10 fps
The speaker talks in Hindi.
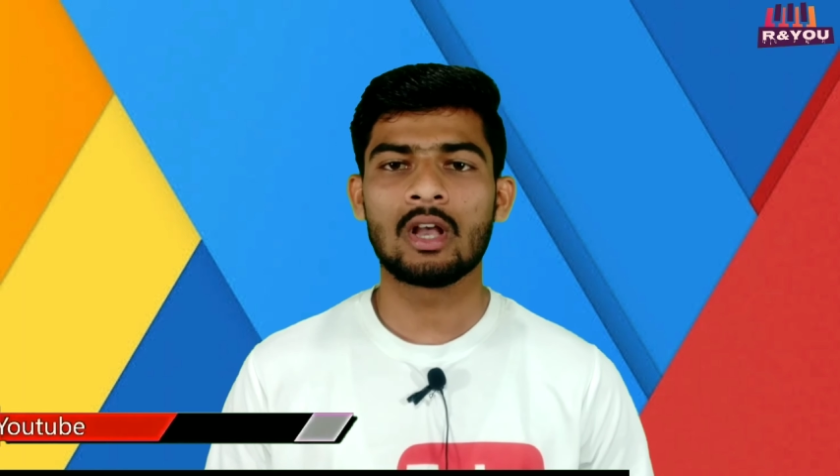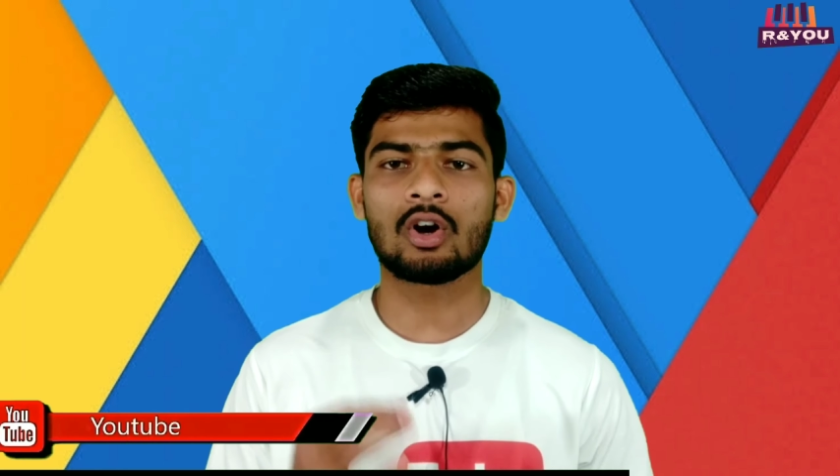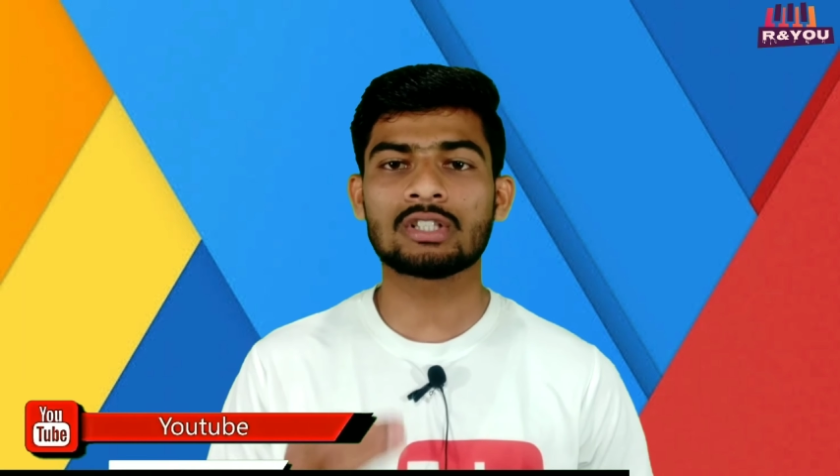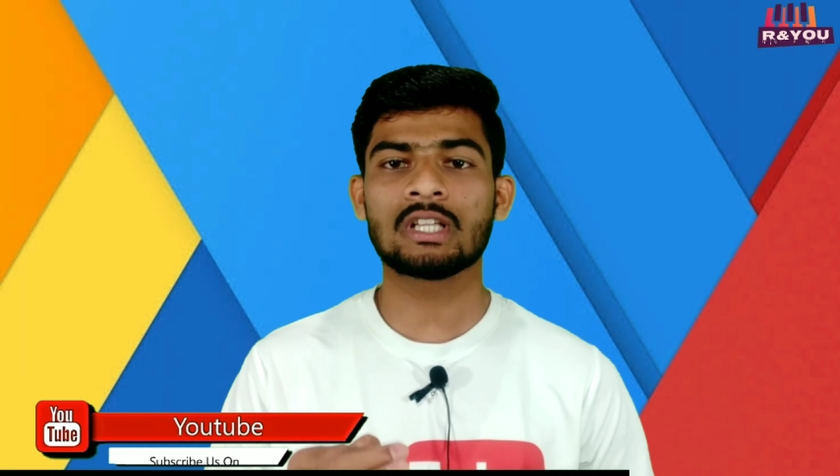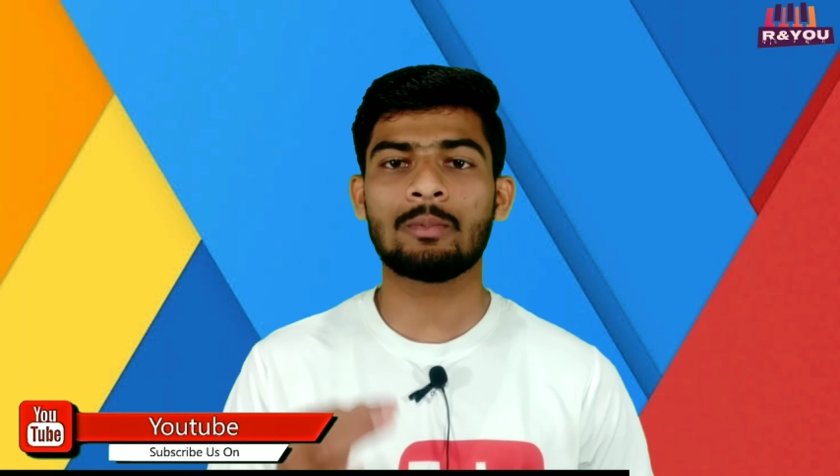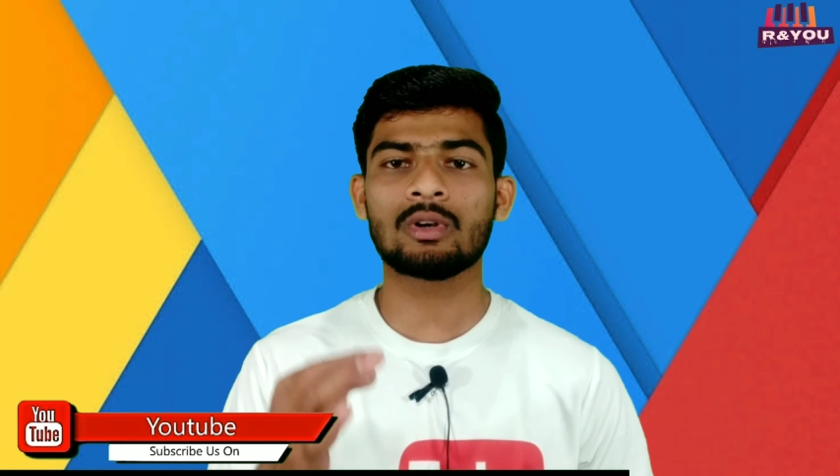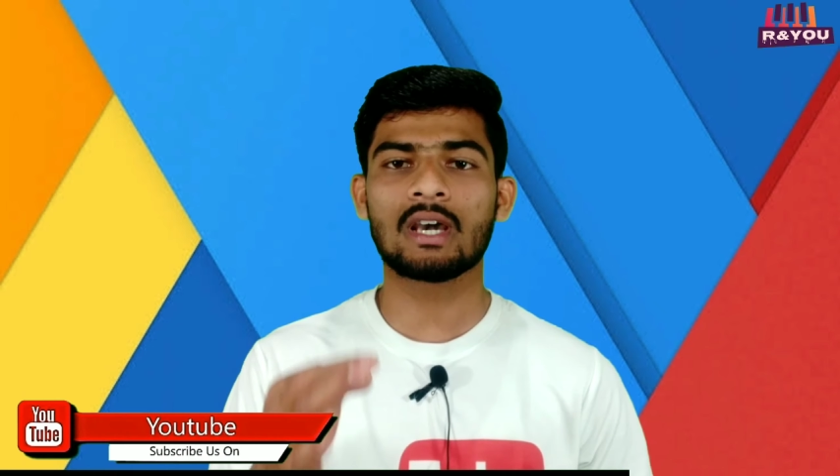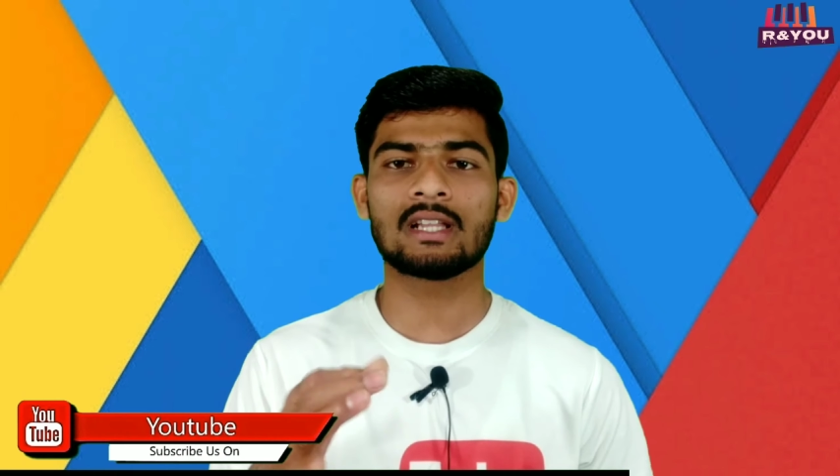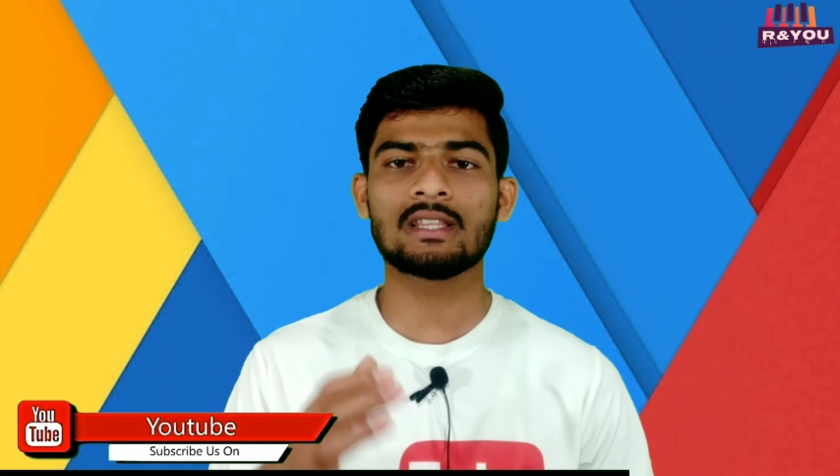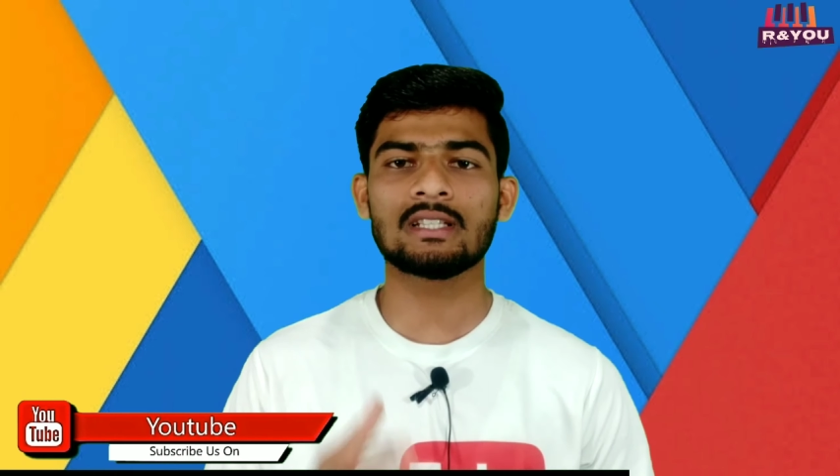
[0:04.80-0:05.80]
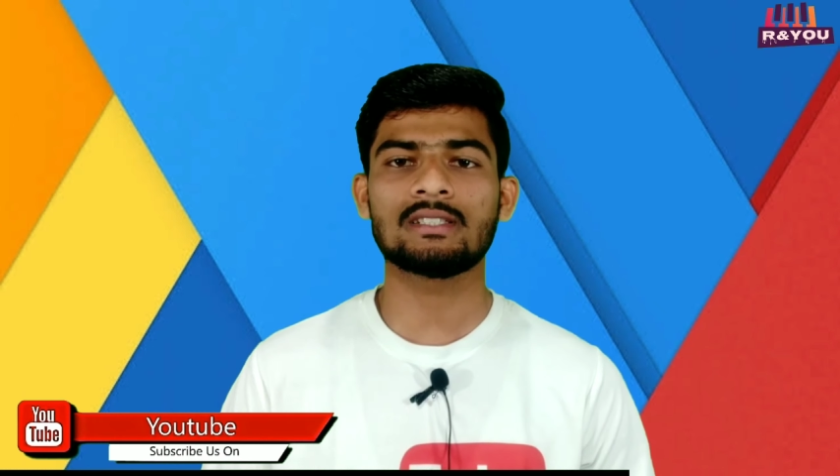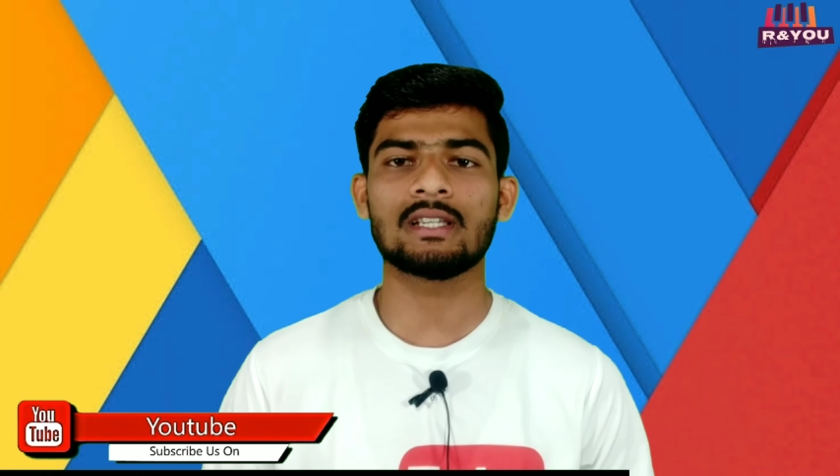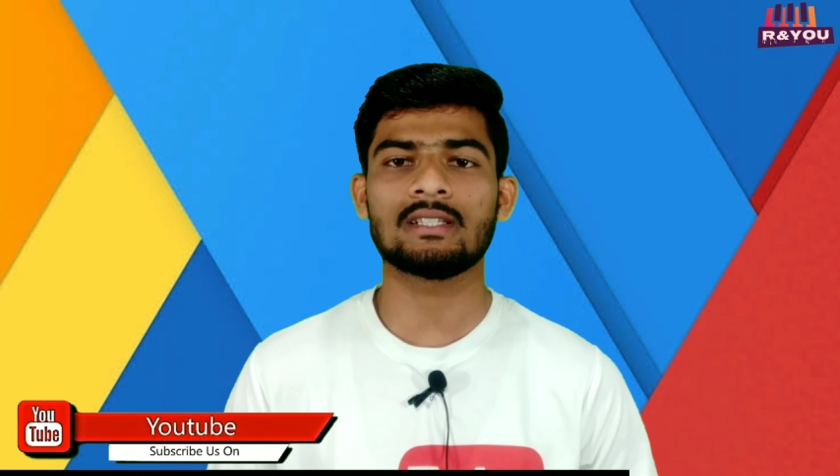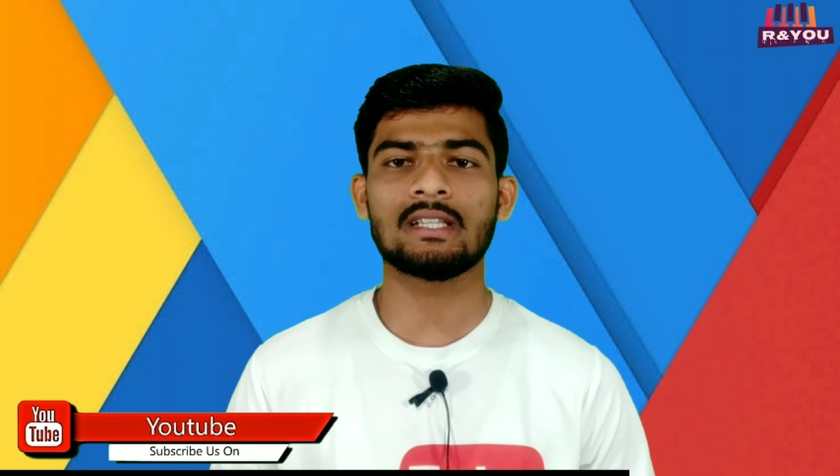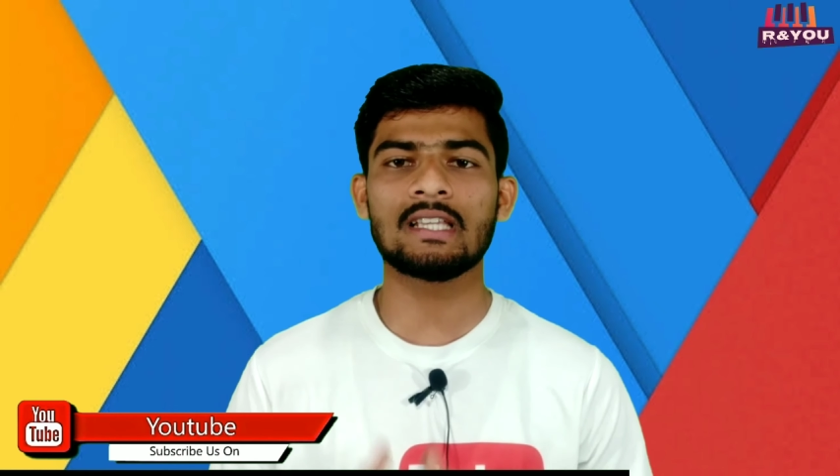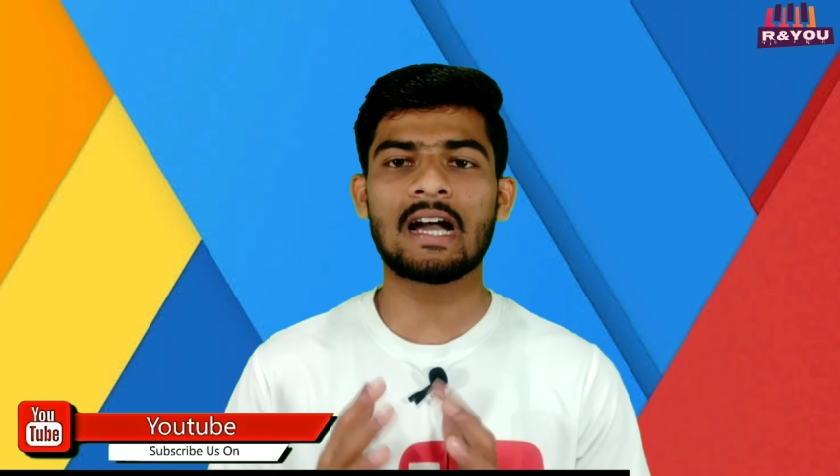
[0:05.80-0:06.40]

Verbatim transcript: कौन सा फ़ोन खरीदना चाहिए यदि